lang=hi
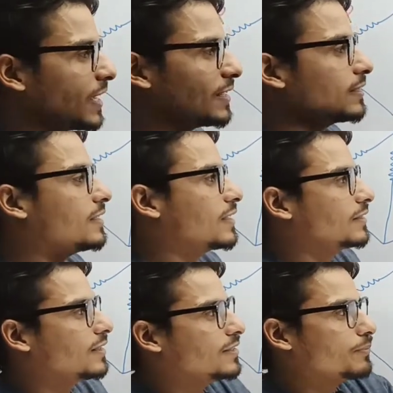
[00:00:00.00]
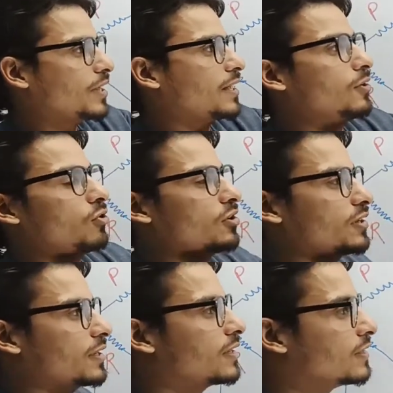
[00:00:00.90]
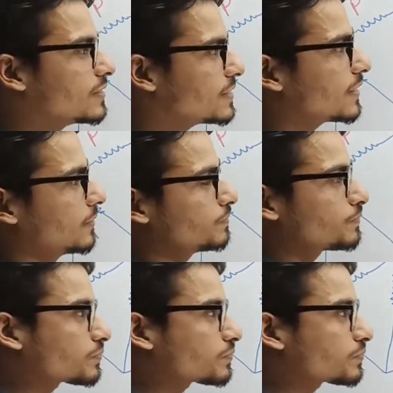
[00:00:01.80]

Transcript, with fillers: डायरेक्टली कहते हैं ये पैरल ऑर्डर है ठीक है